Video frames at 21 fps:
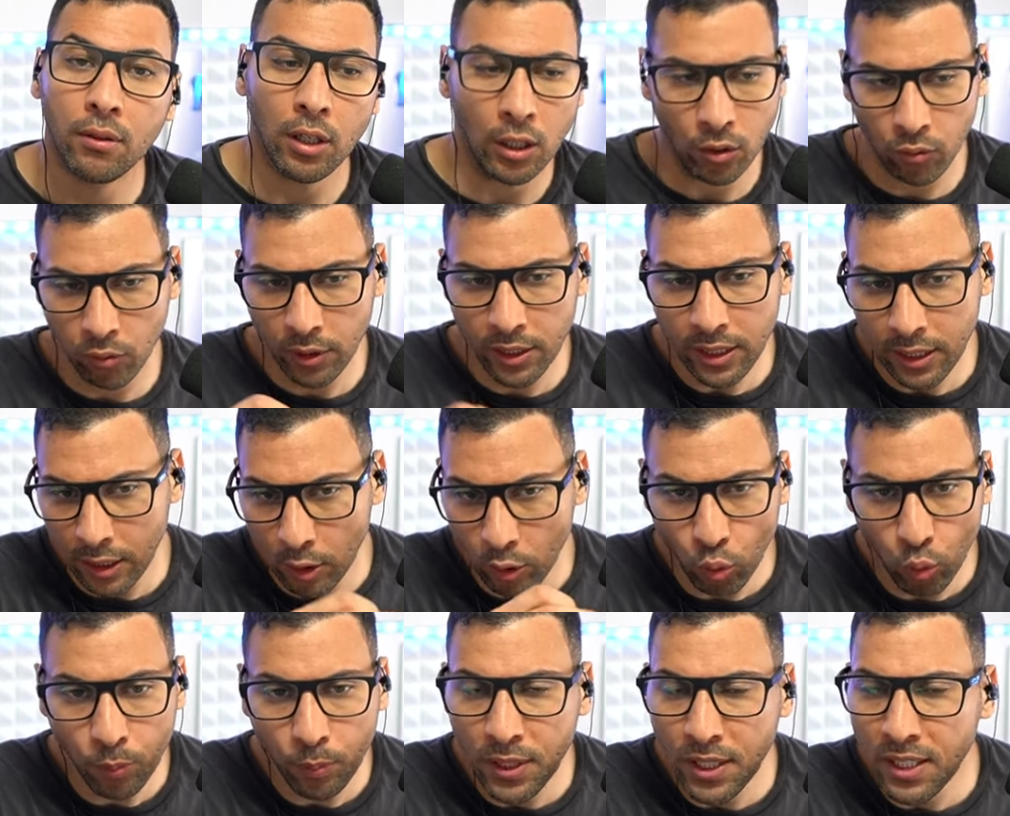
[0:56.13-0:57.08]
je vous le dis, c'est
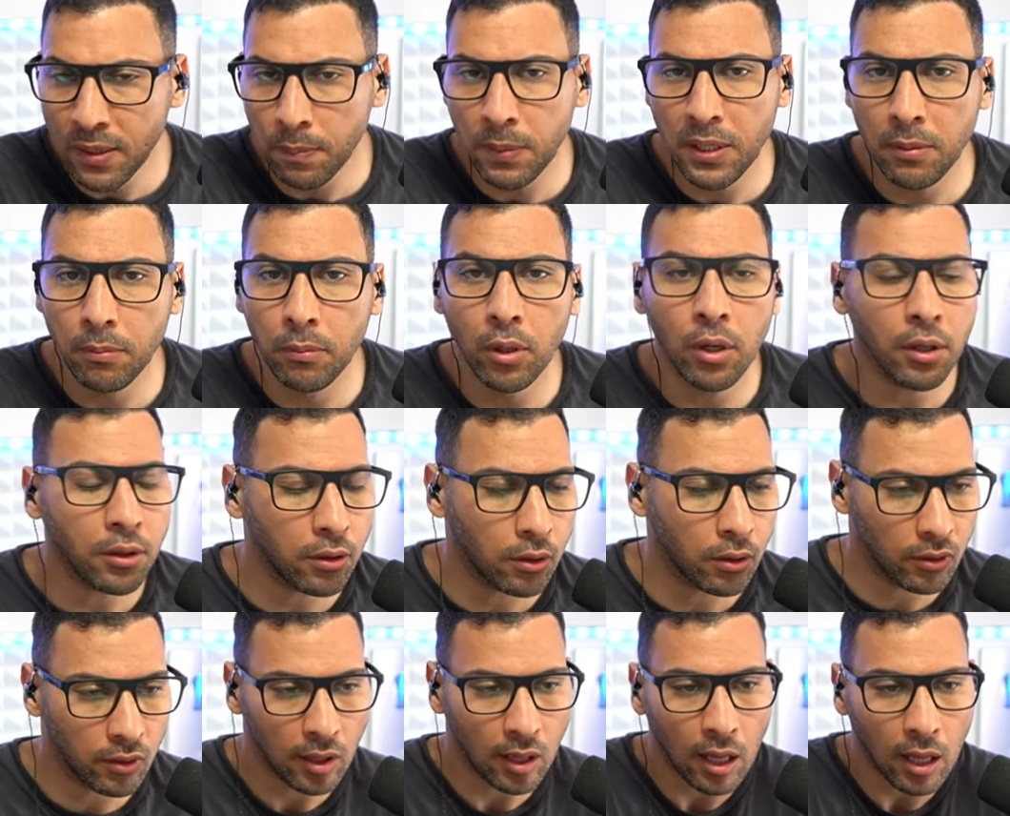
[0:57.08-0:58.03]
toupie, spinbot,
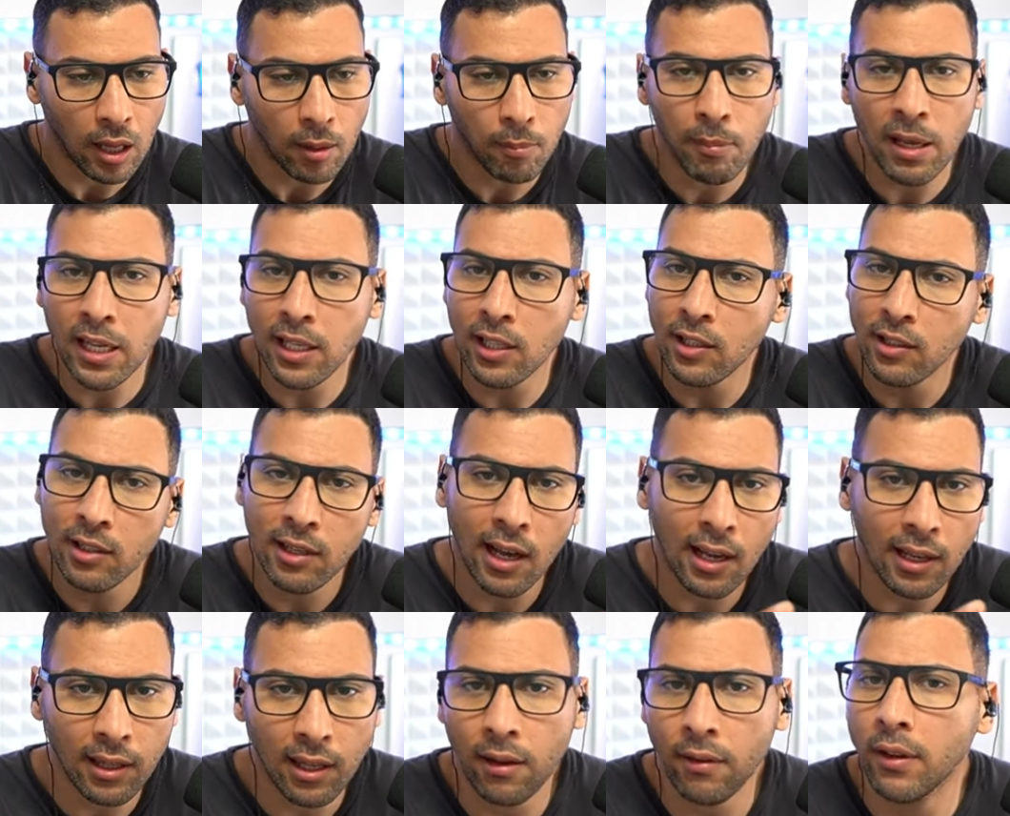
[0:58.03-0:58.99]
c'est mec qui tire
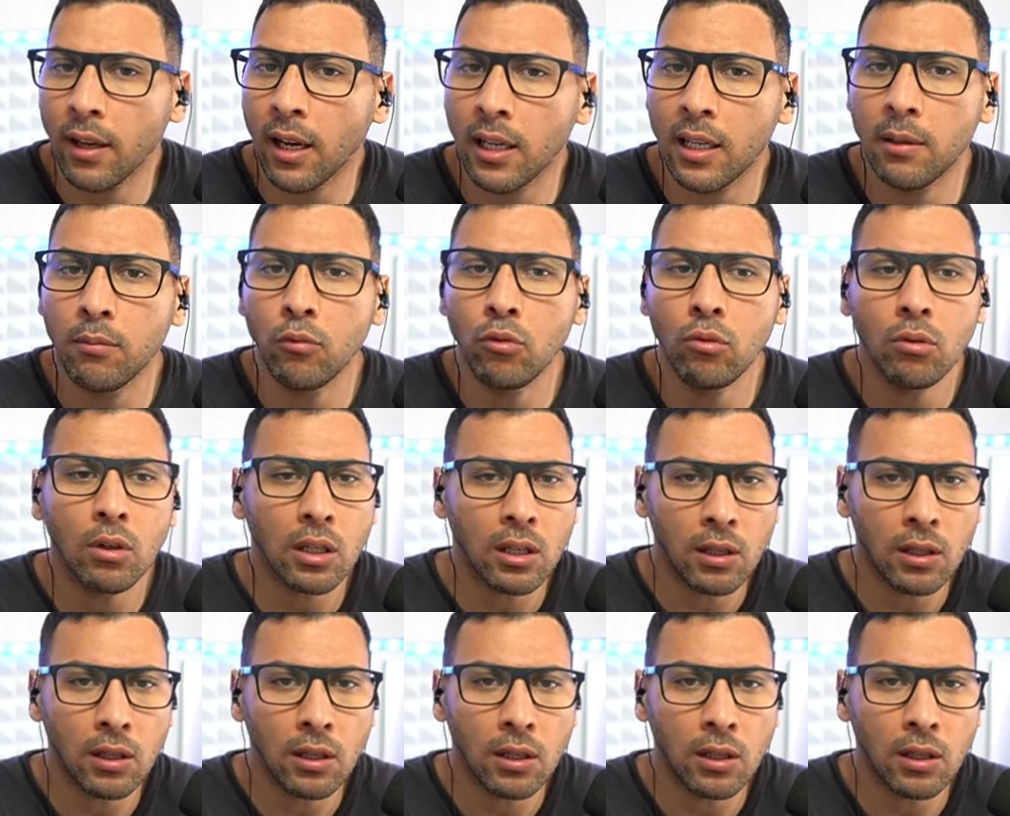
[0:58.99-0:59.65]
à travers les murs,